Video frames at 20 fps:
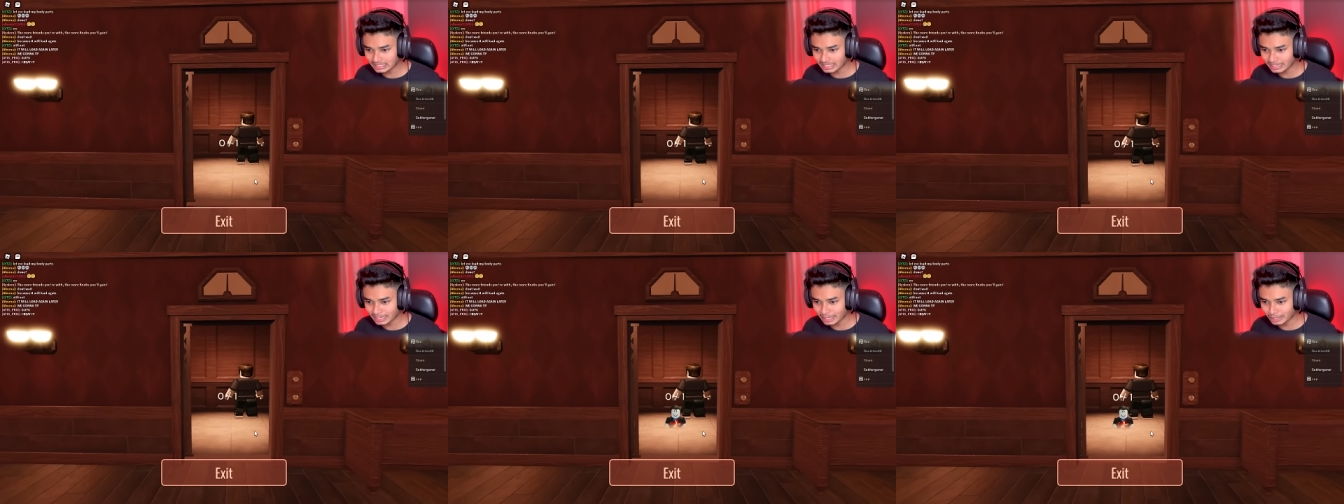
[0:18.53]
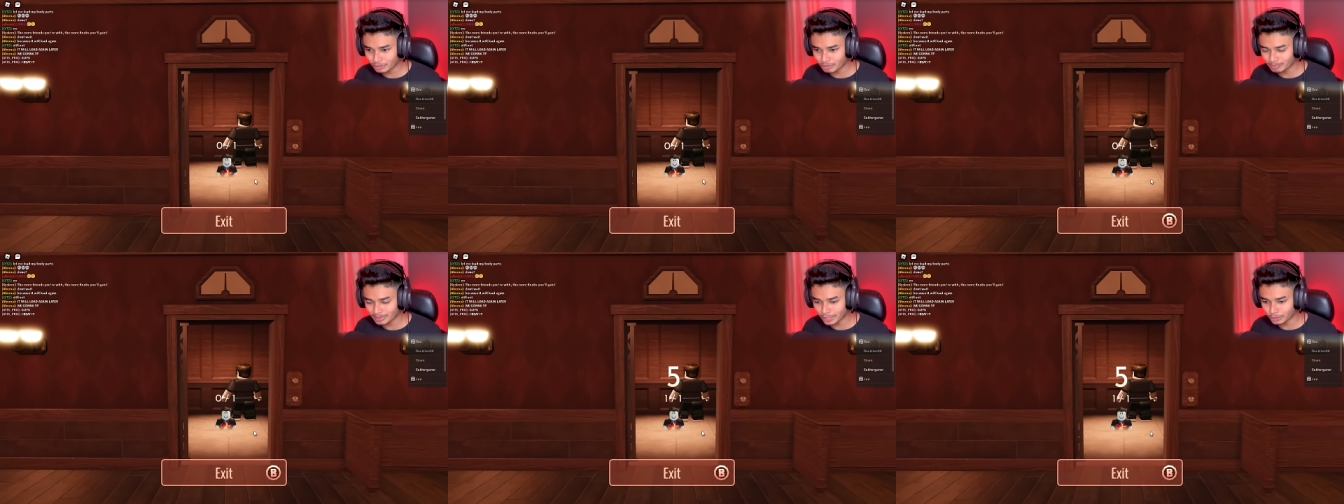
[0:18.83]
সিঙ্গেল
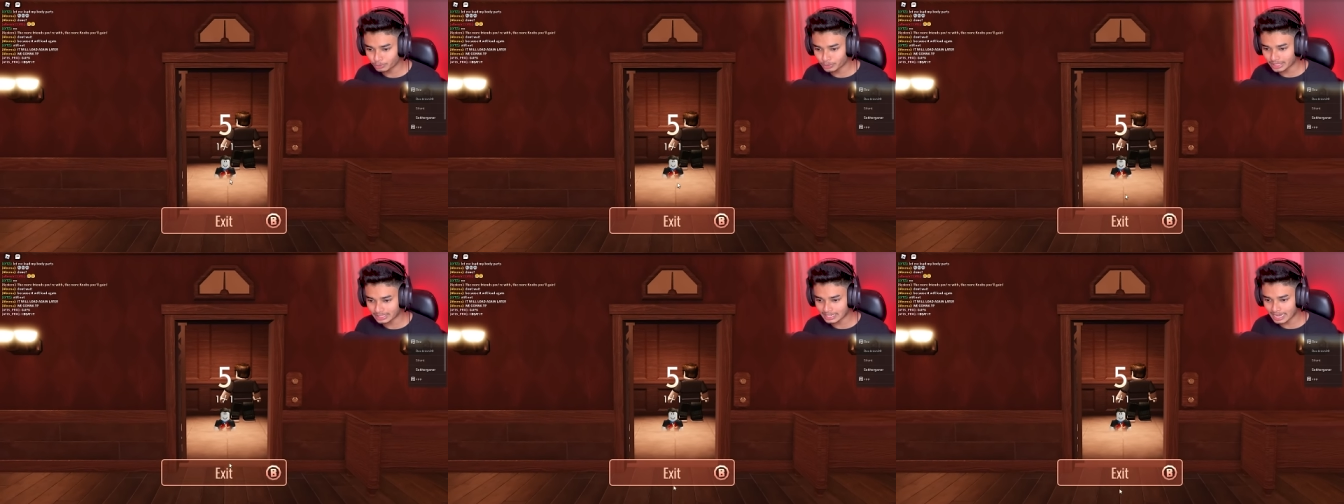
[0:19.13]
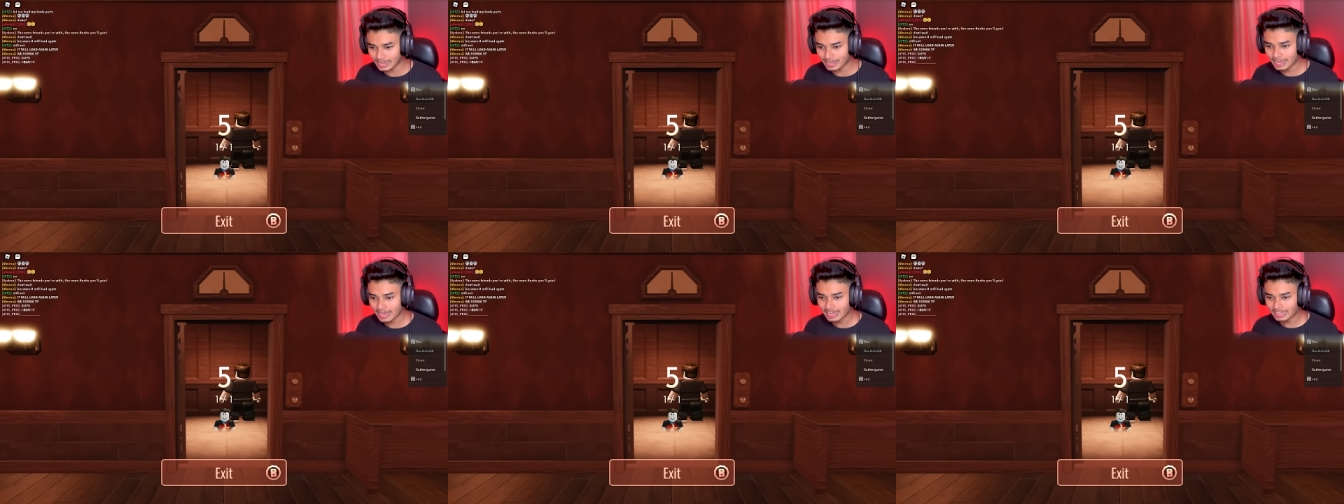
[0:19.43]
রুমটা ঢুকে
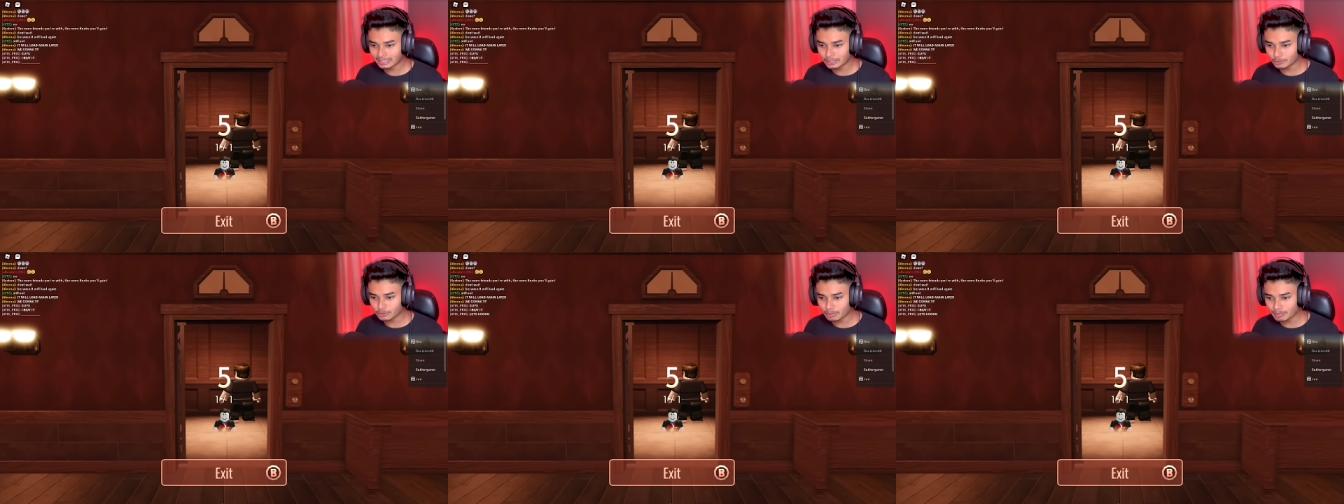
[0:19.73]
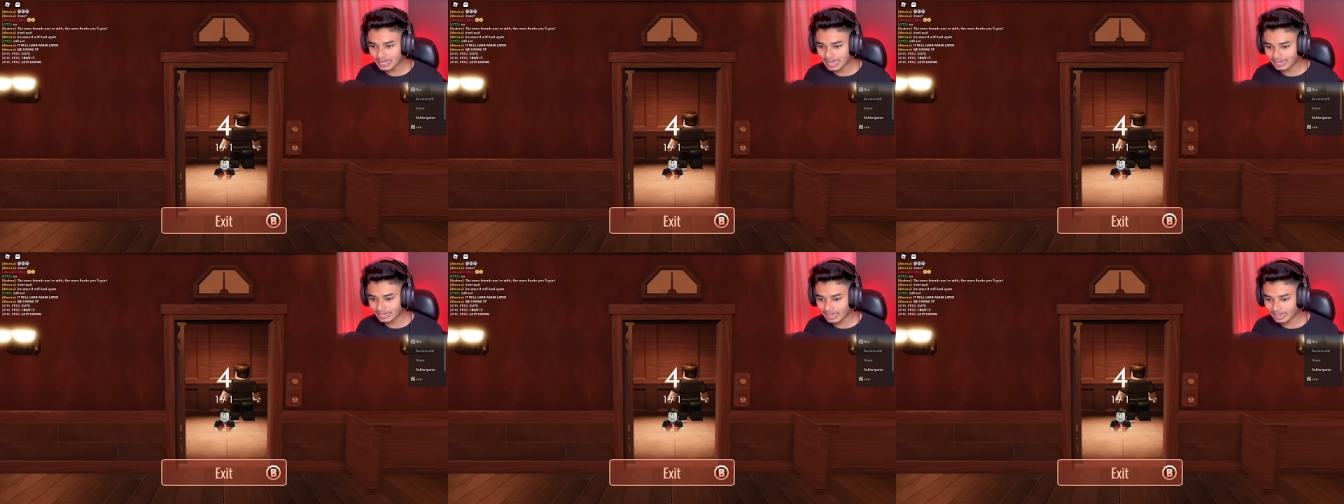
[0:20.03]
যাই যেহেতু
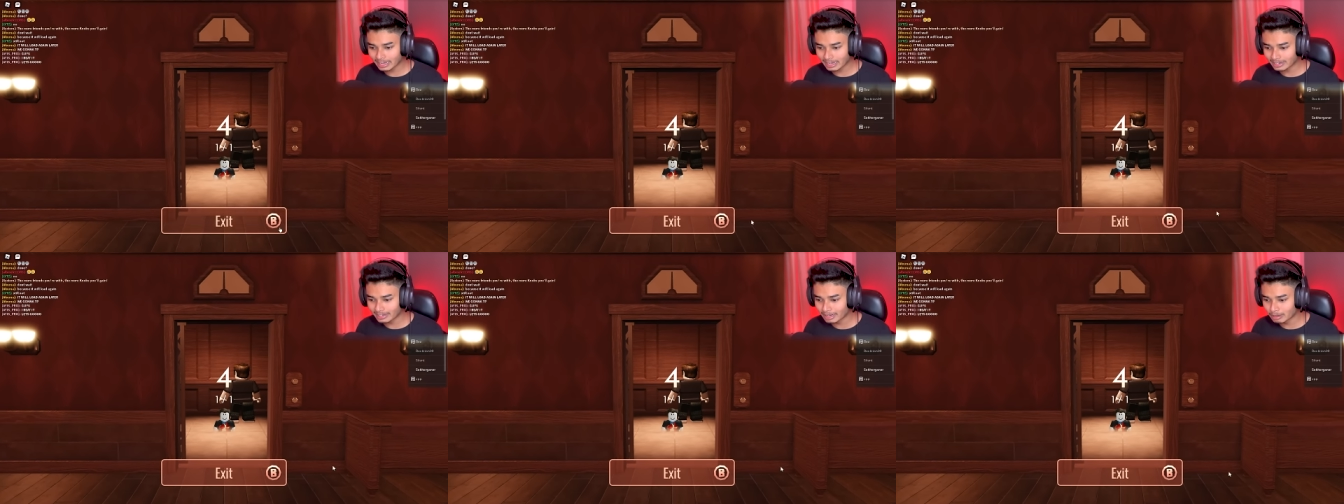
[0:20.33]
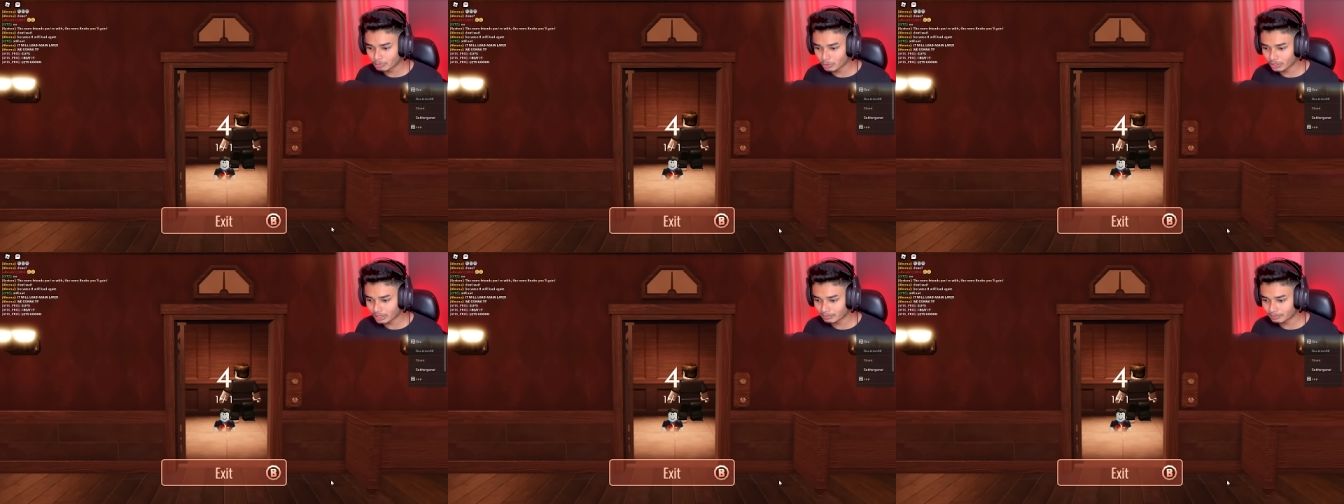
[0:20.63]
আমি একা একা
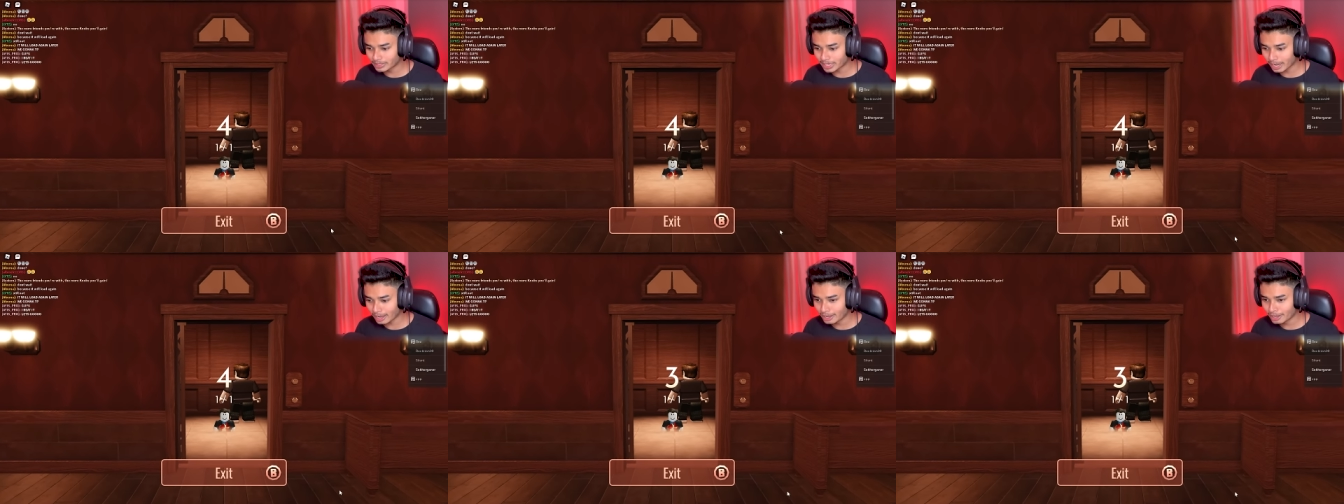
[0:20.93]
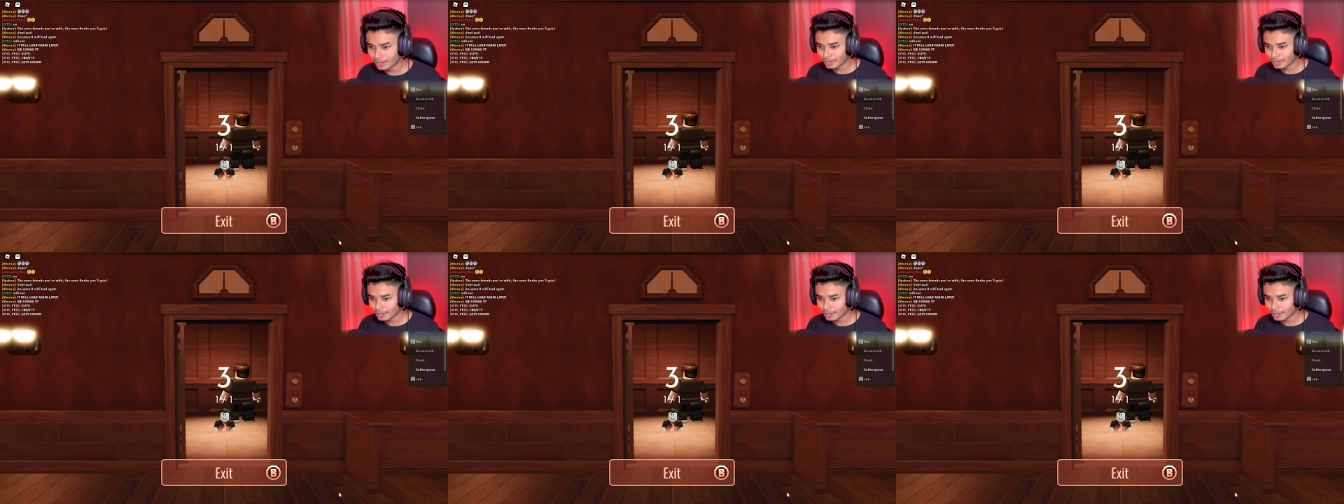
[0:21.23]
খেলবো গেমটা